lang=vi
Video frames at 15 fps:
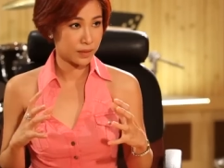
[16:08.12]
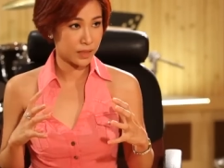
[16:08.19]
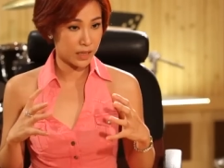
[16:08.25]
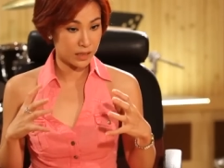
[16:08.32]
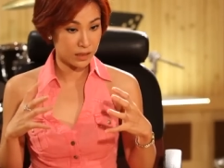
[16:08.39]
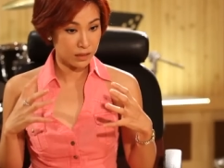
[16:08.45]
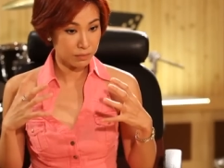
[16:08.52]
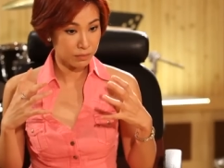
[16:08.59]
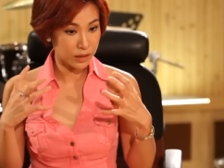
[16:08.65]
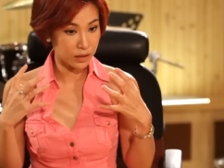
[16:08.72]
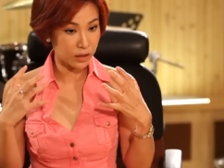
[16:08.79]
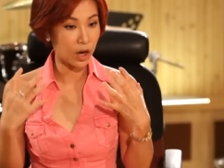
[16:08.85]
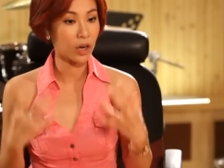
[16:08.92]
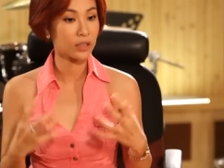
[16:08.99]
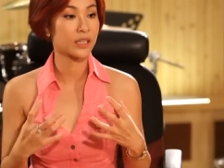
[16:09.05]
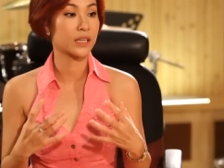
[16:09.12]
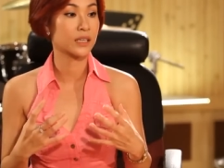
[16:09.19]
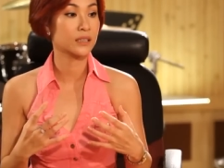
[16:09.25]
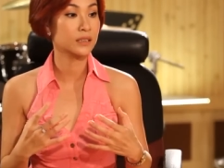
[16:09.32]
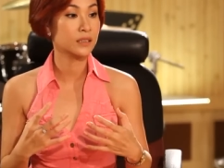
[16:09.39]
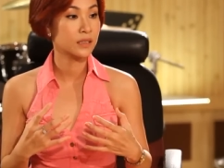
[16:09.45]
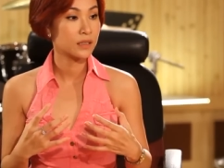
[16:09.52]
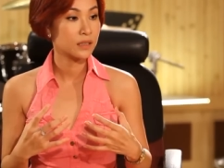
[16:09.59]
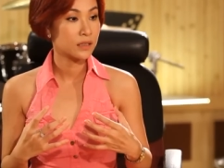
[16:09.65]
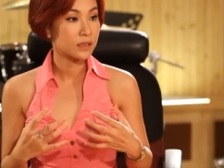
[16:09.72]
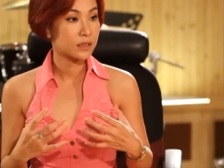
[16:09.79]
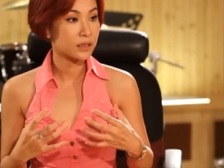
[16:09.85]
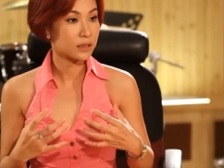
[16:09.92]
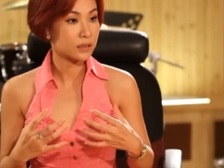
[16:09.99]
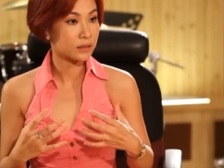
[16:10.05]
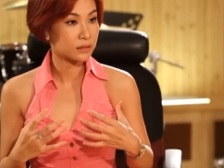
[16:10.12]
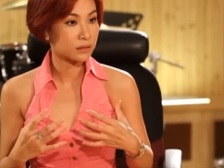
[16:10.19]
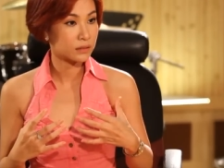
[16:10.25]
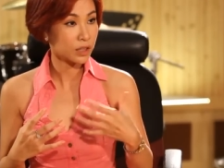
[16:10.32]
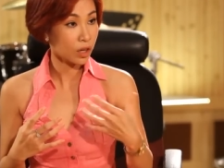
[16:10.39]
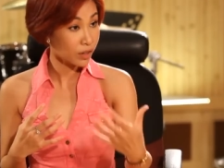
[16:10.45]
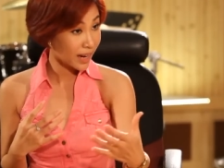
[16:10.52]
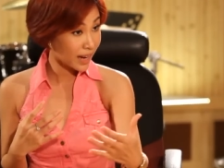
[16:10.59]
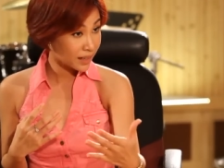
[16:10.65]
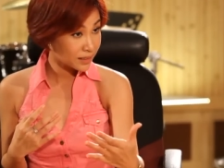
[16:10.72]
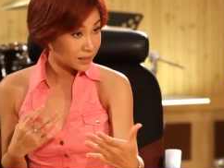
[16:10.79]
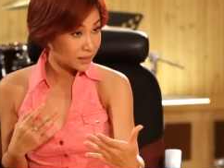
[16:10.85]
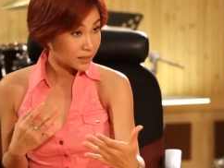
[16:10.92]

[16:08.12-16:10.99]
để mình có thể uh, cho ra